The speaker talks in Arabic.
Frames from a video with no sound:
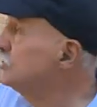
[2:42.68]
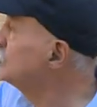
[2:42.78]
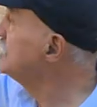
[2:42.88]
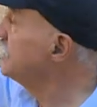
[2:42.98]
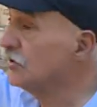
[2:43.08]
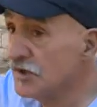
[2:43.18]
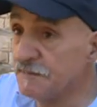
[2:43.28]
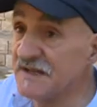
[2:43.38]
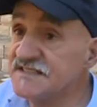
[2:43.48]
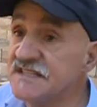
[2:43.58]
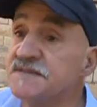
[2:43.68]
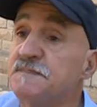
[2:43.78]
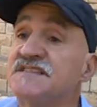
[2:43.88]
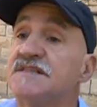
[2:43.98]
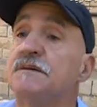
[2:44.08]
تكون اون كروند بلاسات
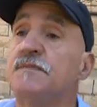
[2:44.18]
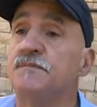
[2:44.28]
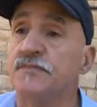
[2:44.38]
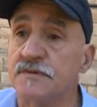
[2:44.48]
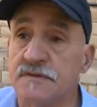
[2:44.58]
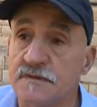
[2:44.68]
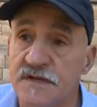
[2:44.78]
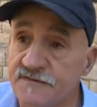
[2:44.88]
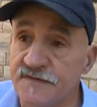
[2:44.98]
سبيسيالمون بور لي